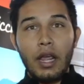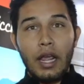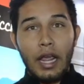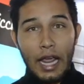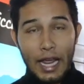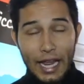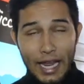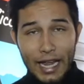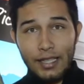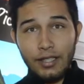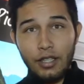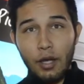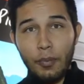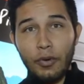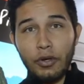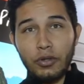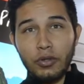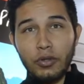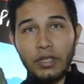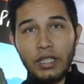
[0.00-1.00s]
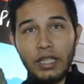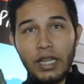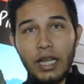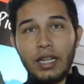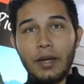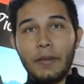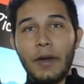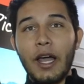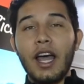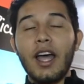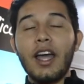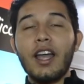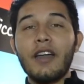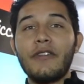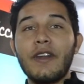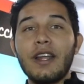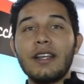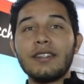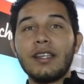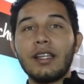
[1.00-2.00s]
En esta oportunidad, la Embajada
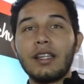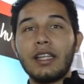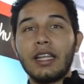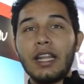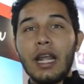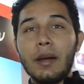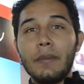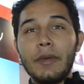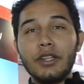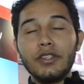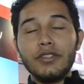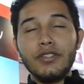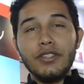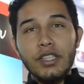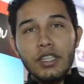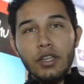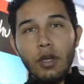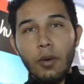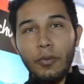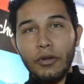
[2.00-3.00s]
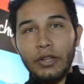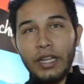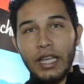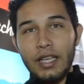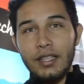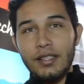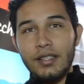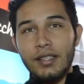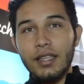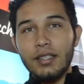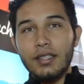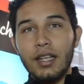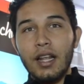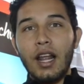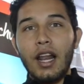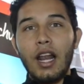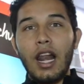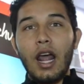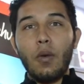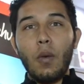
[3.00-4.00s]
de Francia tiene al menos cinco ponencias,
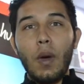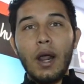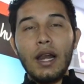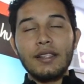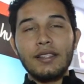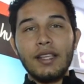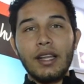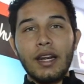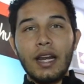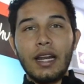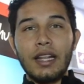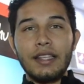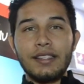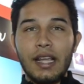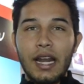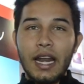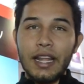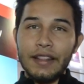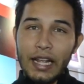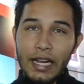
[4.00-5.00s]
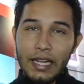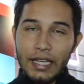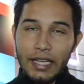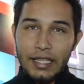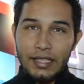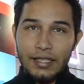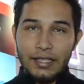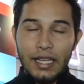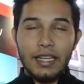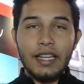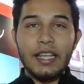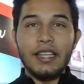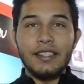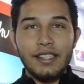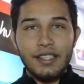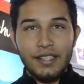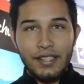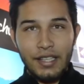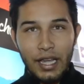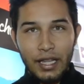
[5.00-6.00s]
las cuales se realizarán del 15 al
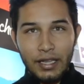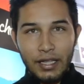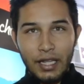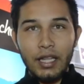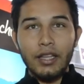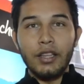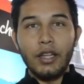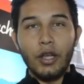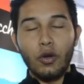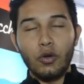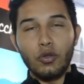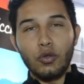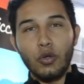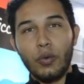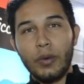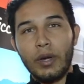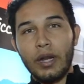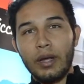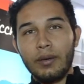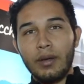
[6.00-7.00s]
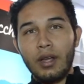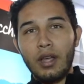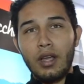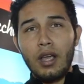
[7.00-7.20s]
17 de octubre.